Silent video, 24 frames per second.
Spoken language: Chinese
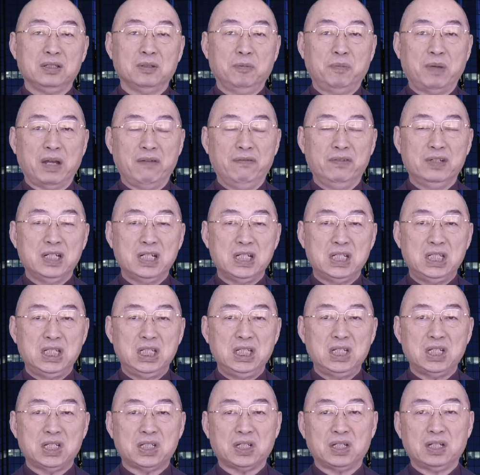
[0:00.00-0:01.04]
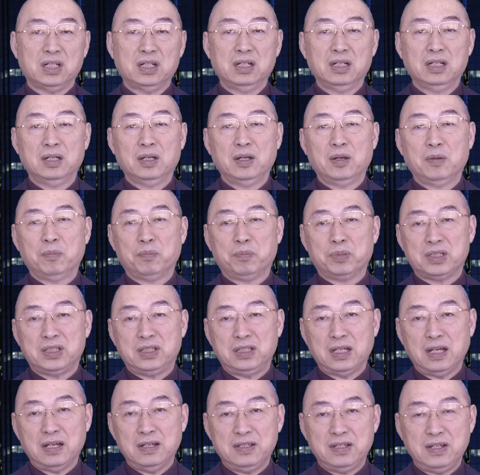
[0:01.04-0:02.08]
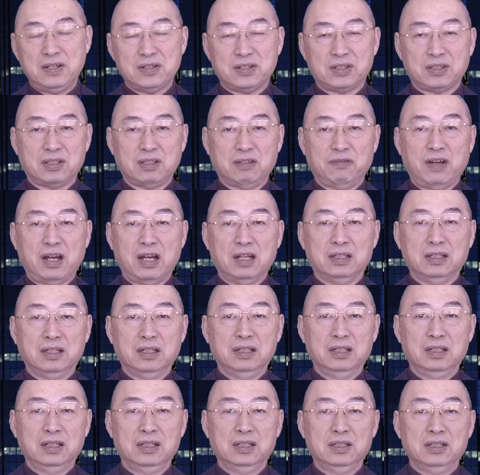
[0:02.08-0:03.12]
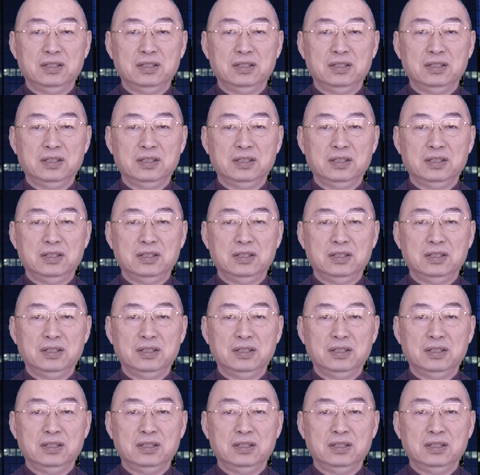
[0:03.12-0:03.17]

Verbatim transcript: 有百分之七十不相信司法呢？